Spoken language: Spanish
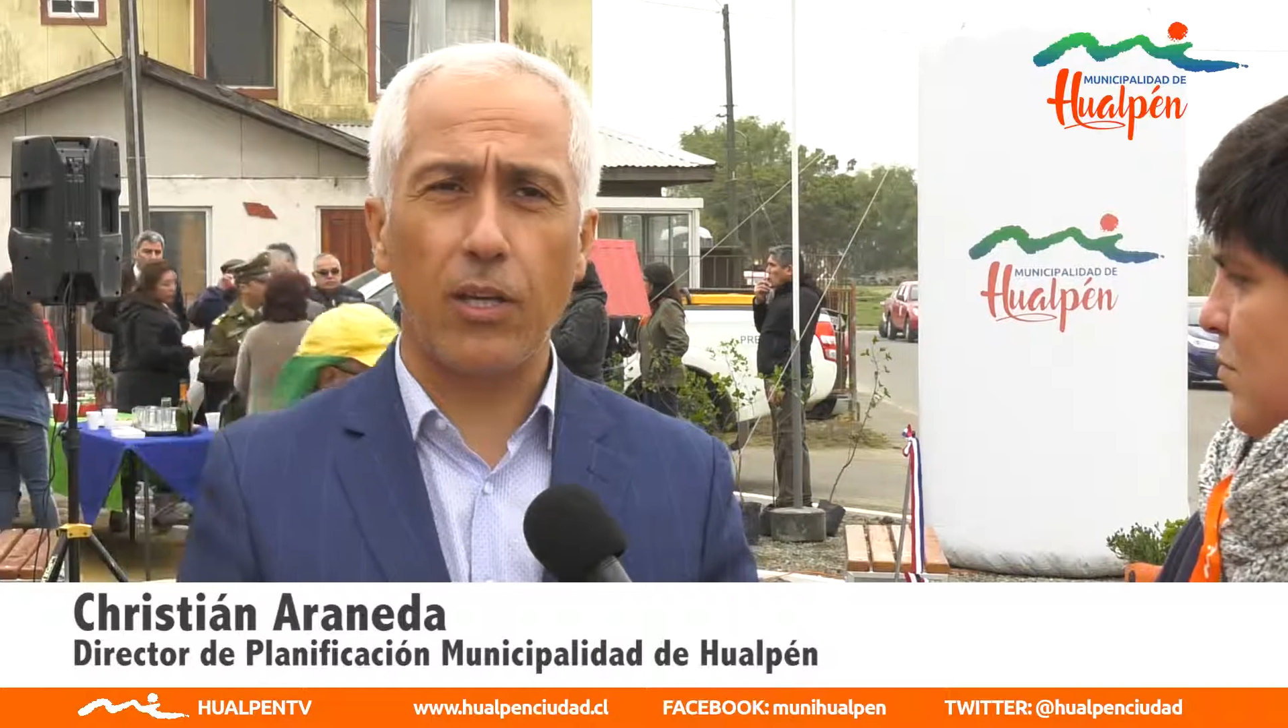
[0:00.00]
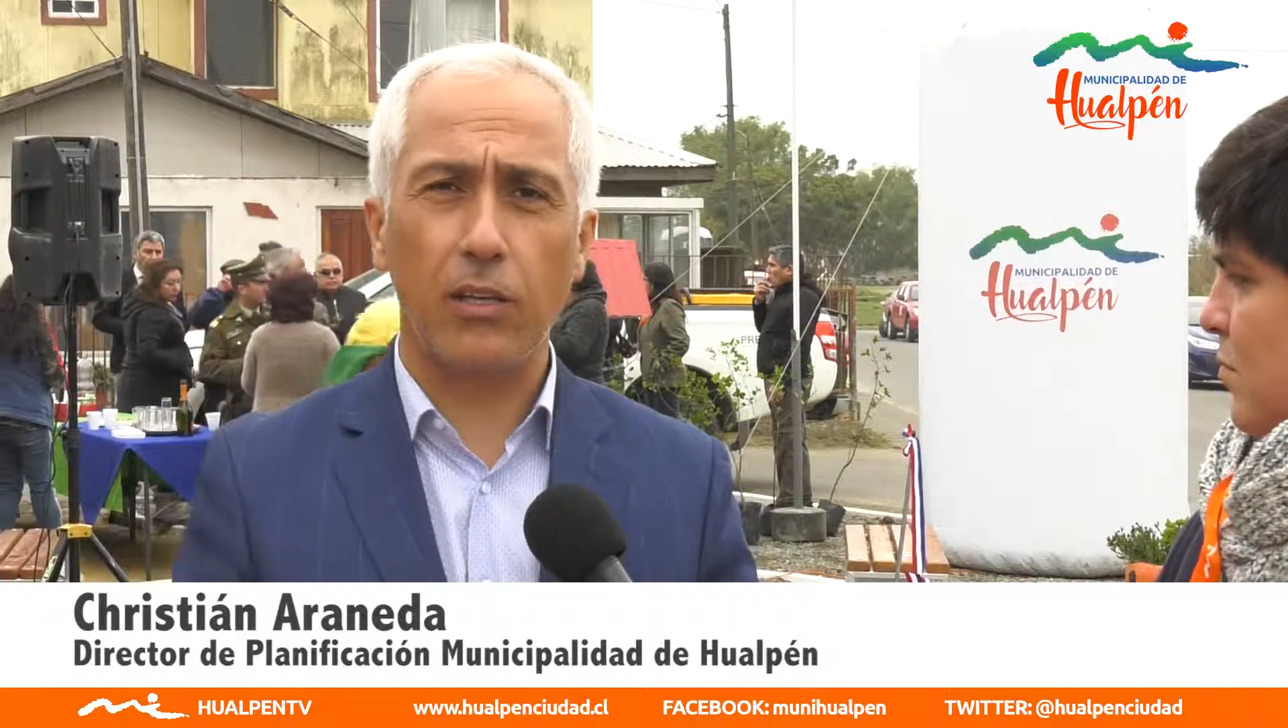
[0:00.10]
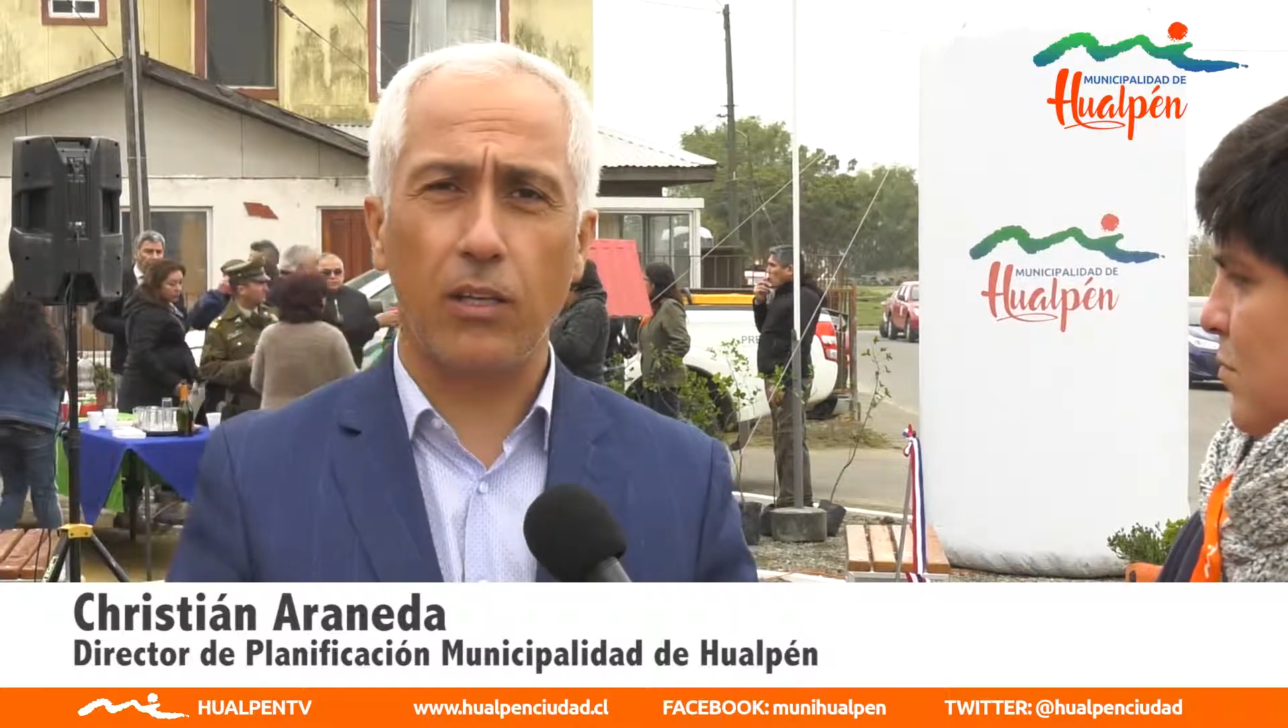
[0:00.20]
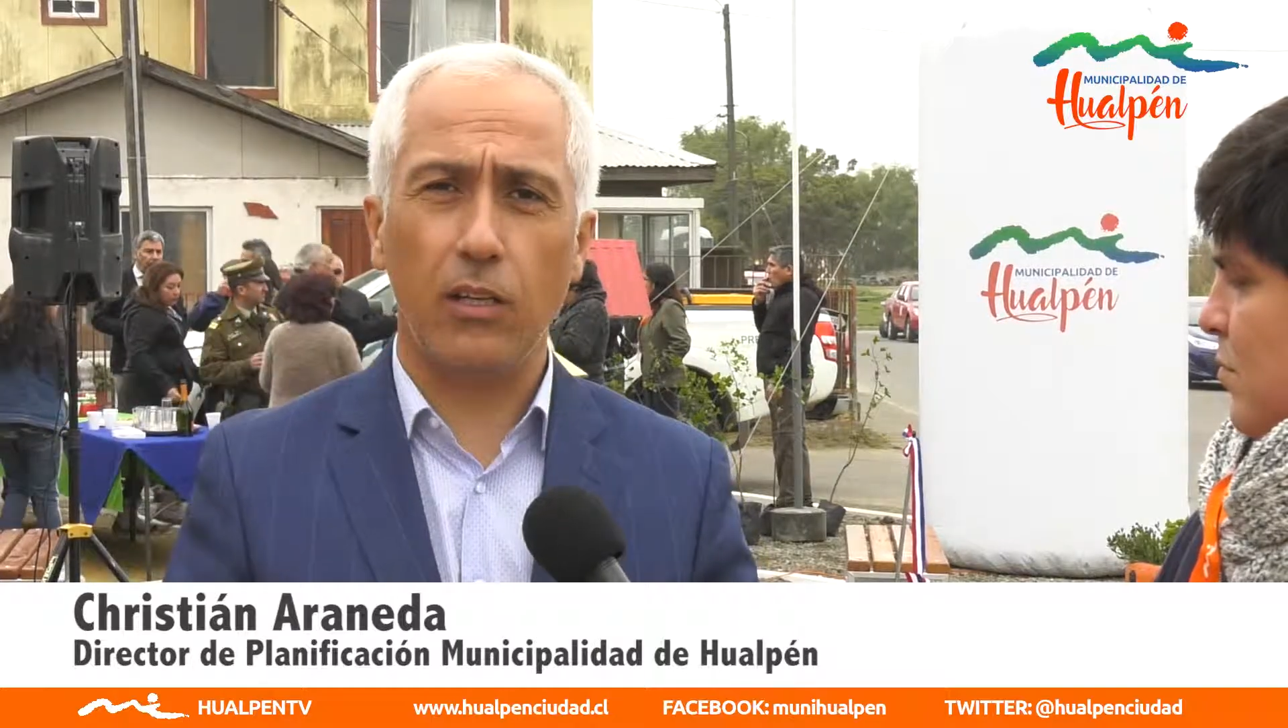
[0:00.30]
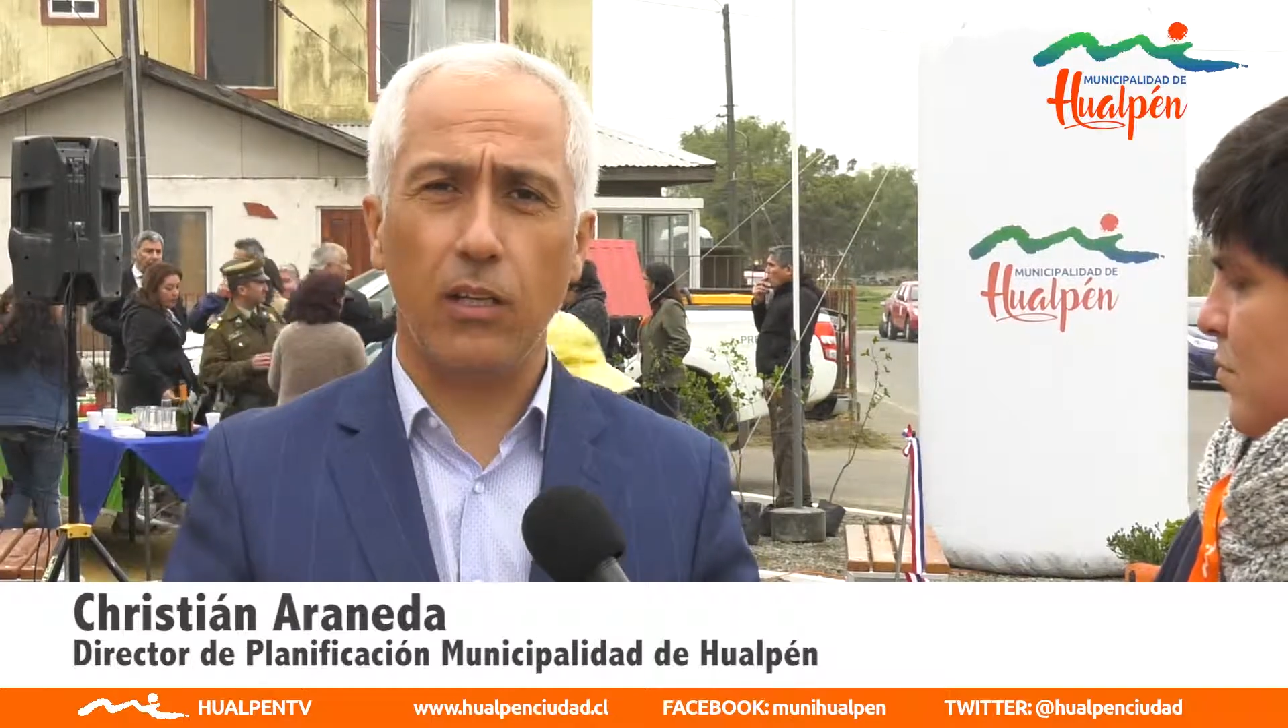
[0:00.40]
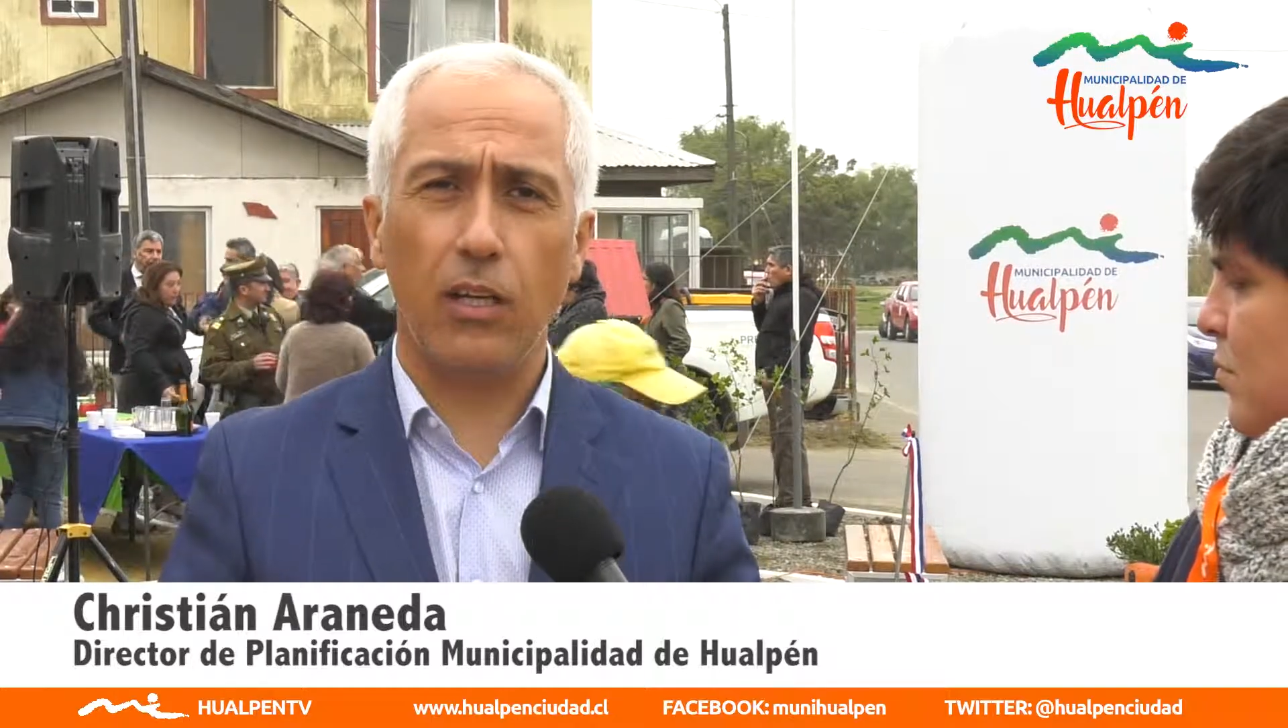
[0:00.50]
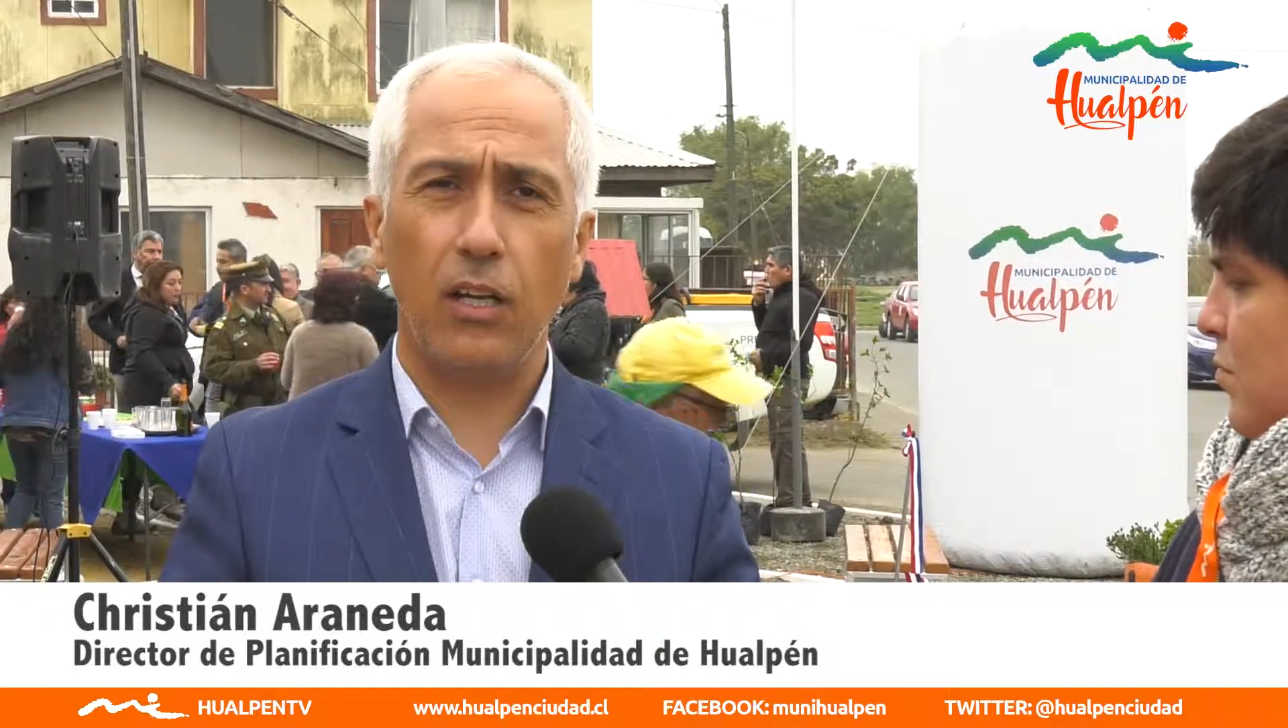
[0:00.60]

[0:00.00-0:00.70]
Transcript: que tiene